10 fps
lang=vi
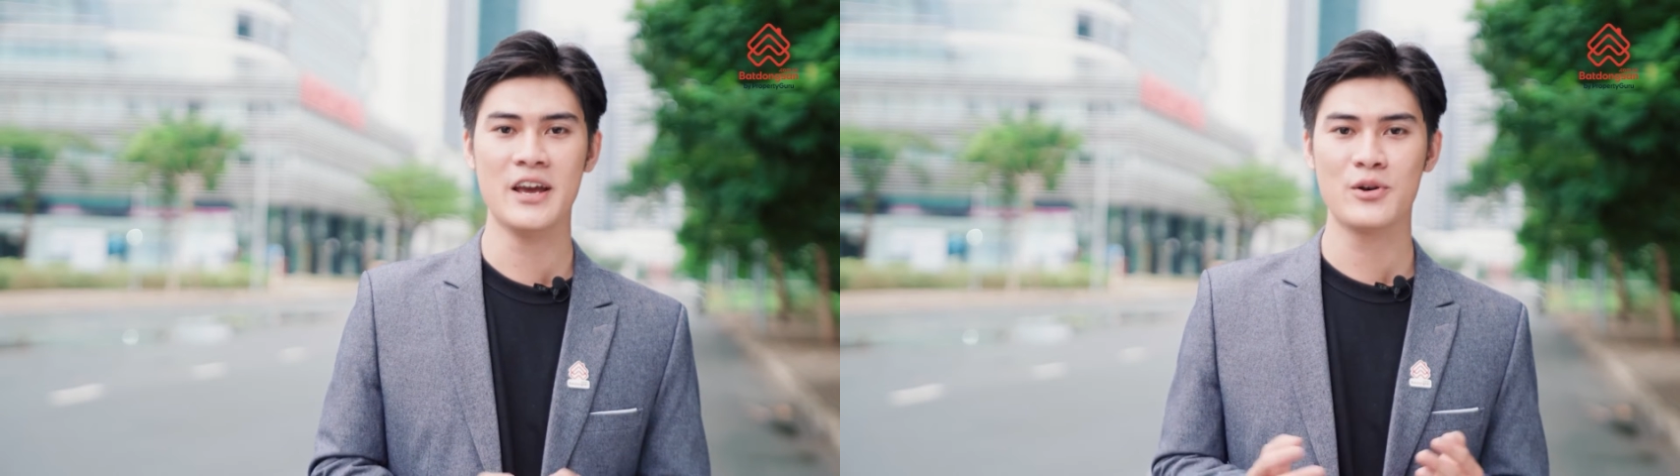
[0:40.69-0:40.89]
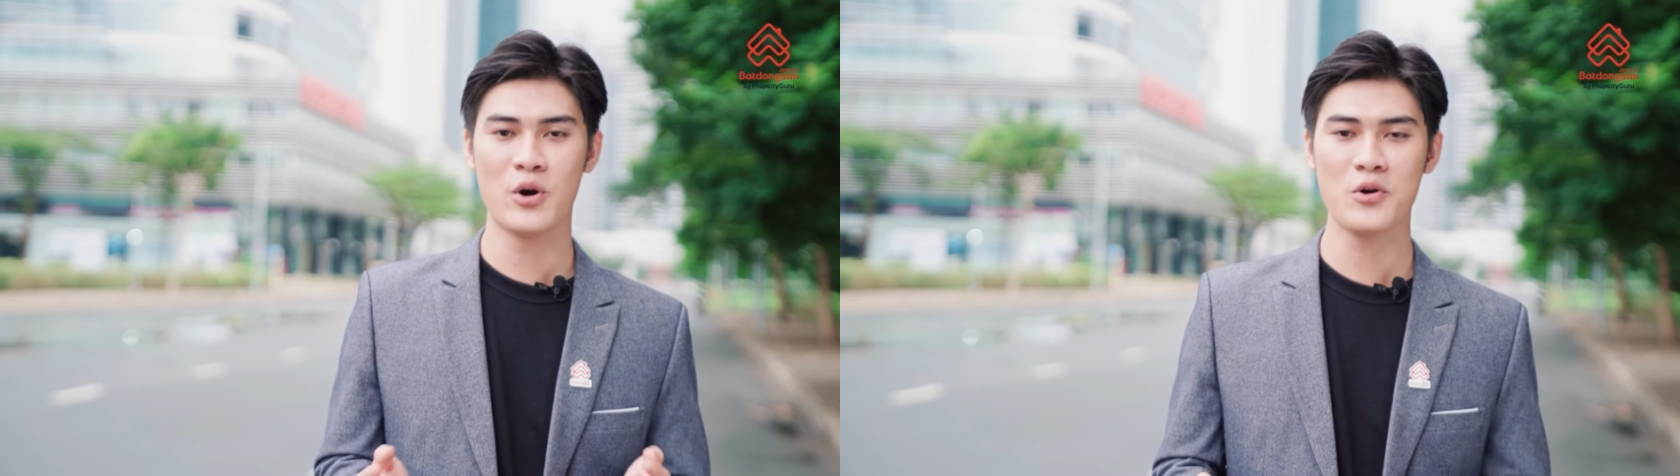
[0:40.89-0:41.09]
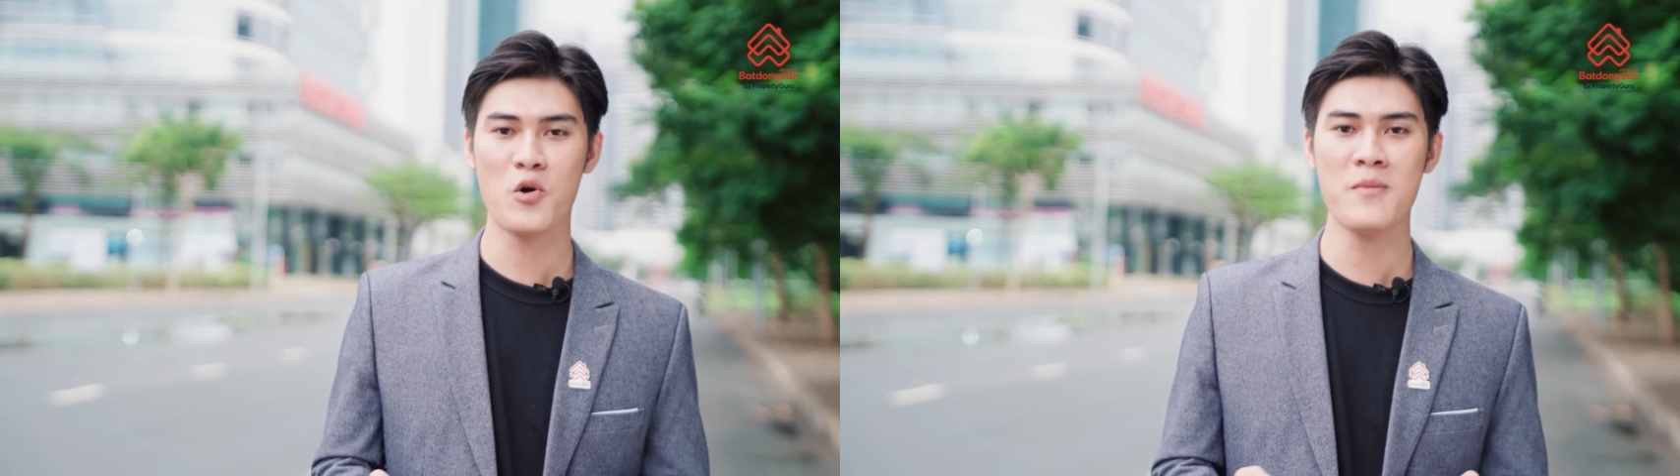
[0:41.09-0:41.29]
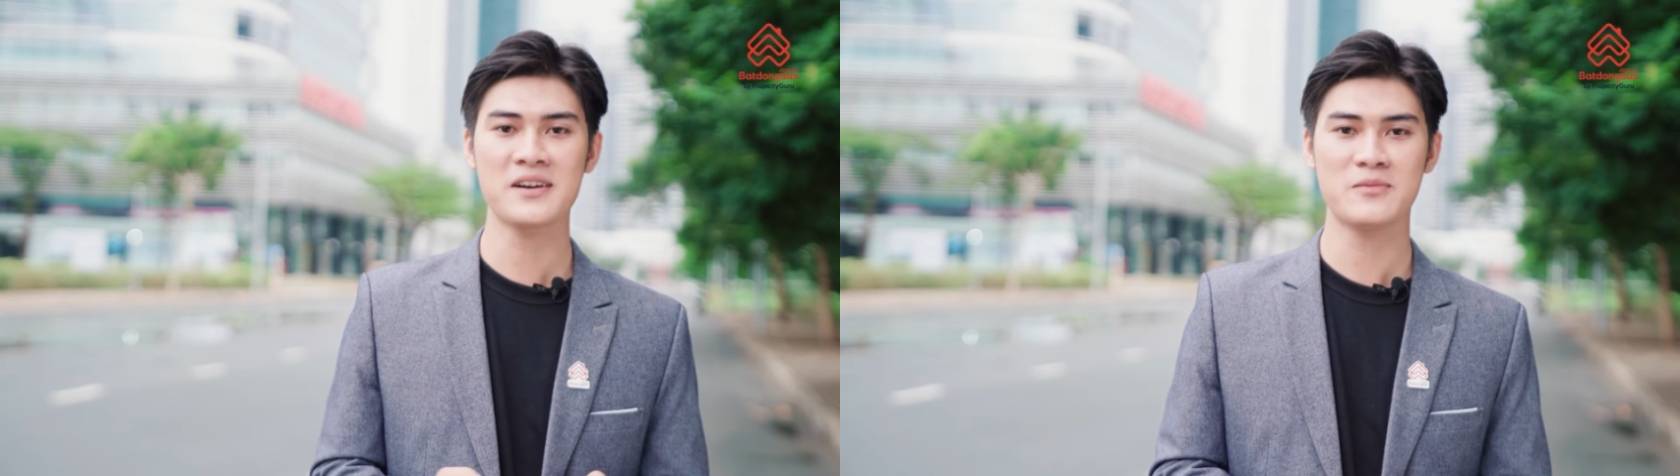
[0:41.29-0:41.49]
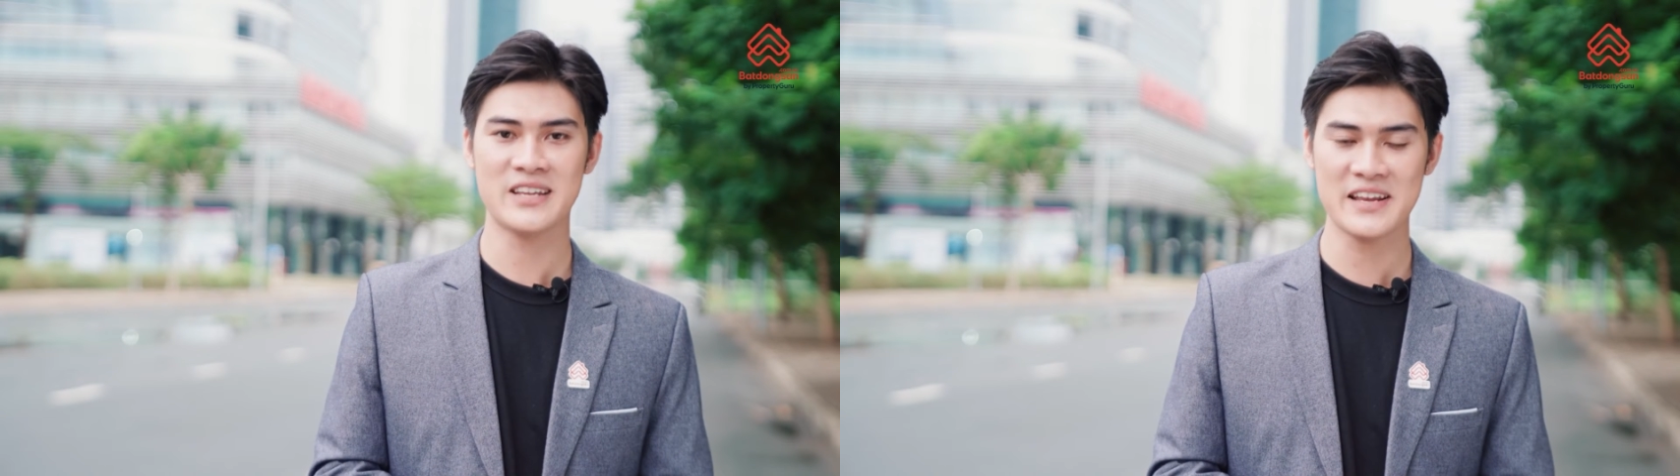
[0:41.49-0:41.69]
Đội ngũ bất
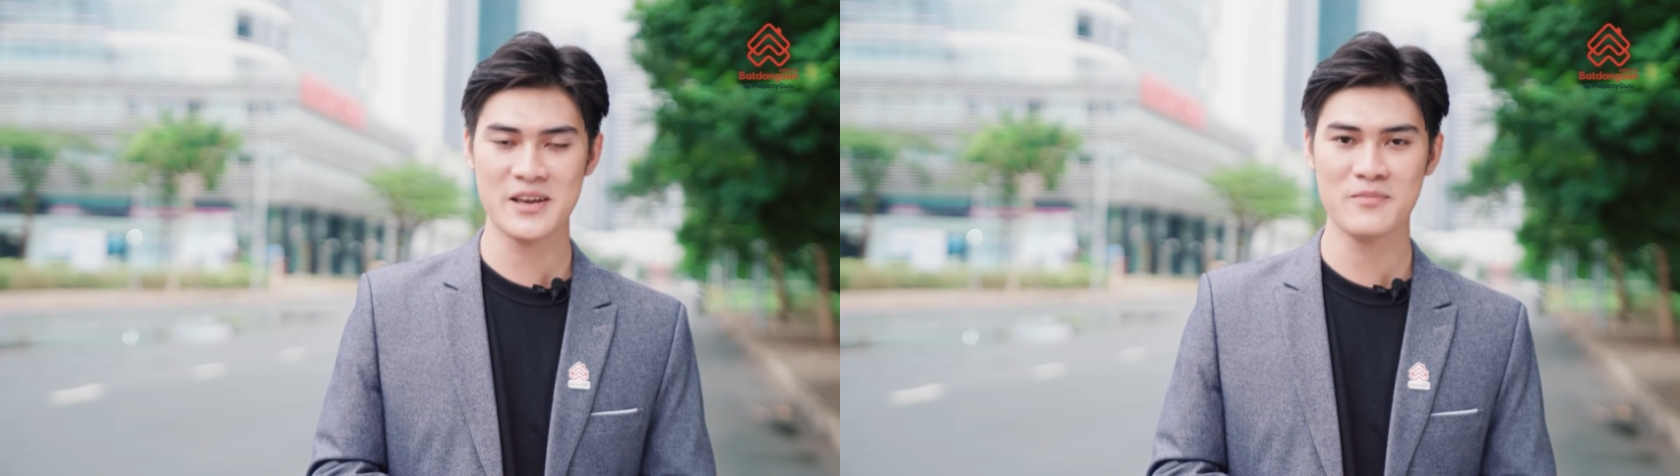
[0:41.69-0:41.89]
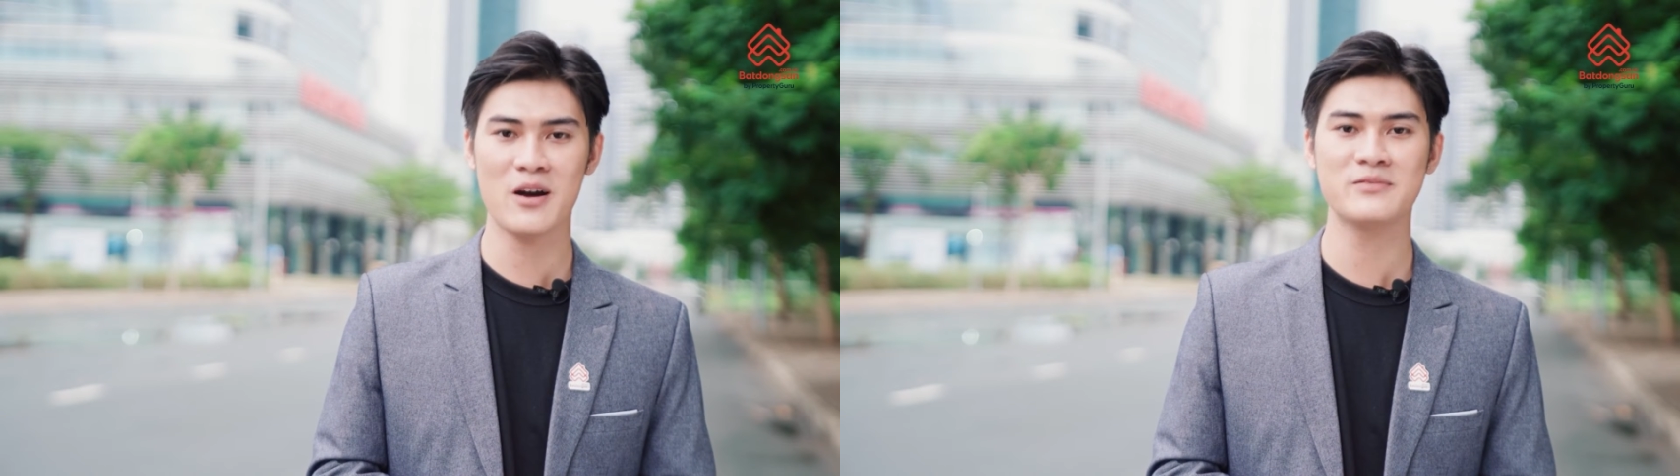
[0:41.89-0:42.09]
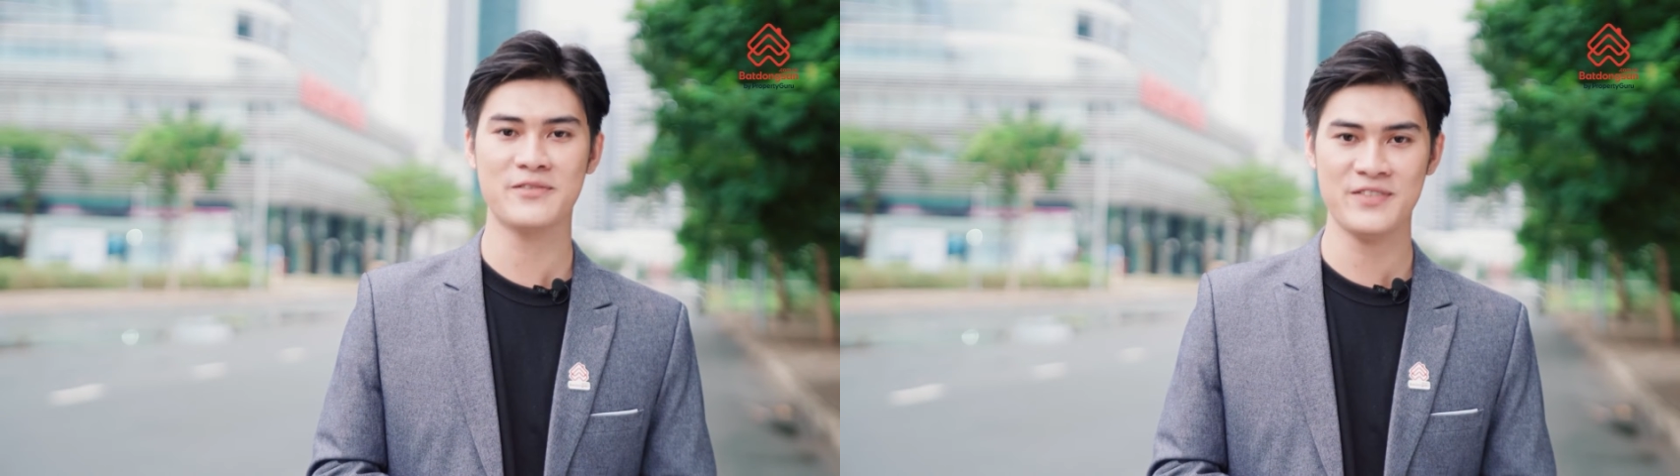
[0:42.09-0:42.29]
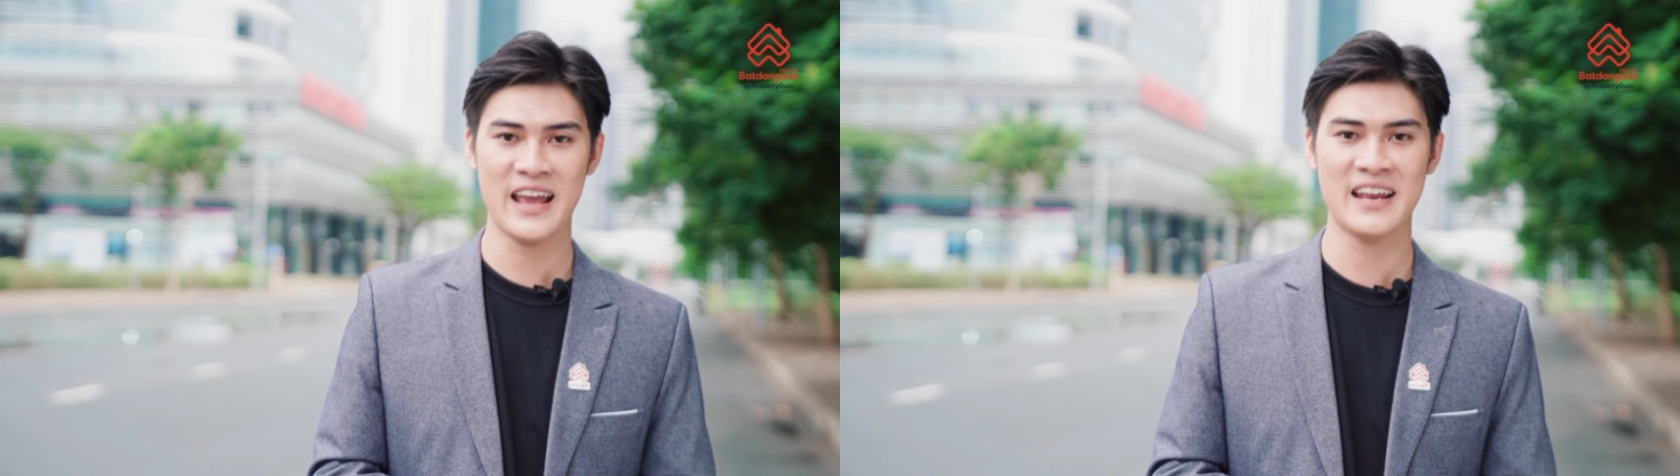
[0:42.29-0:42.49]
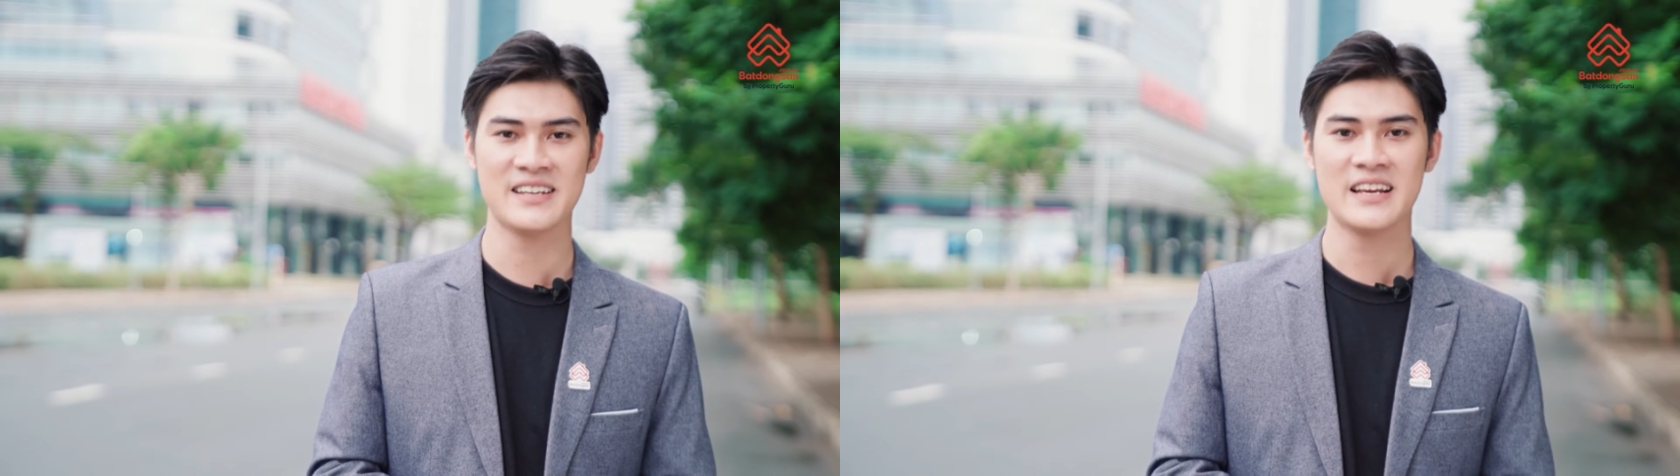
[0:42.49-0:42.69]
động
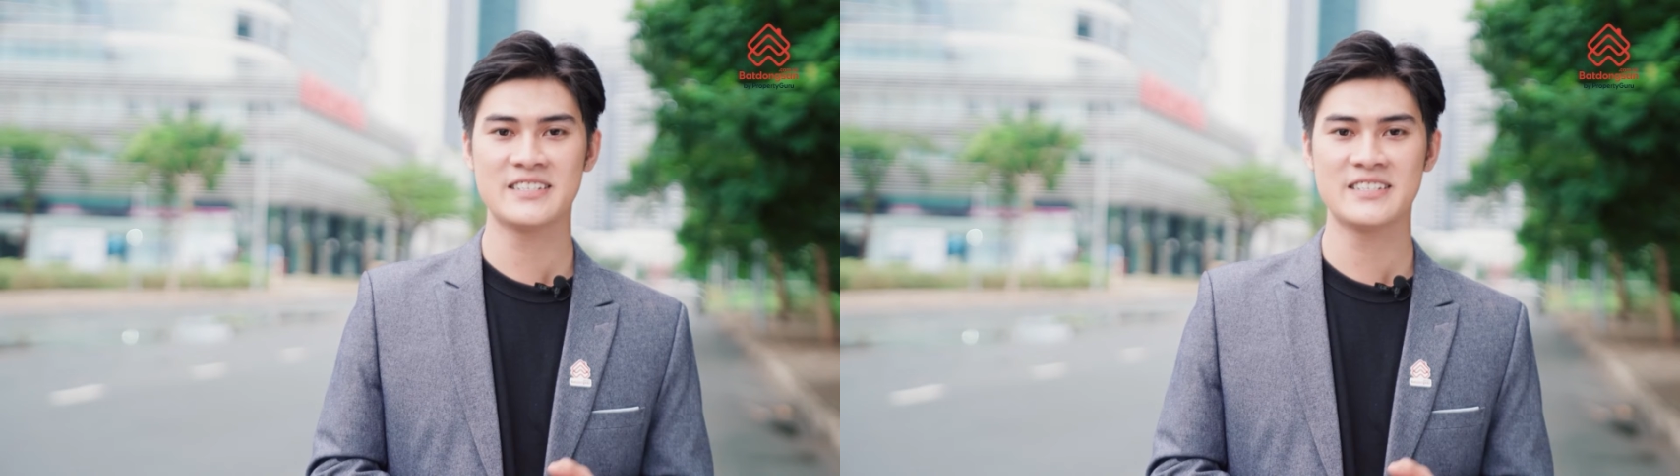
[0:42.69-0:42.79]
sản.com.vn